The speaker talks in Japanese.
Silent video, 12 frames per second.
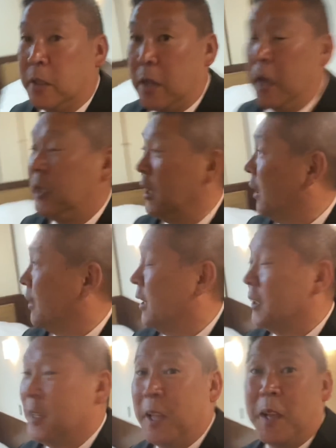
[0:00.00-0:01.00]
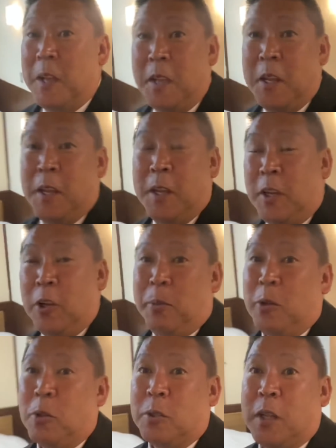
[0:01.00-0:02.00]
しか空いてなかったんで、
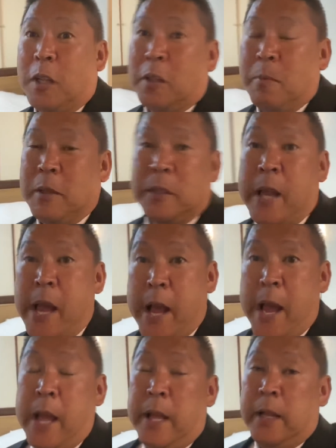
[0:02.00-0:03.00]
広々と使ってますが、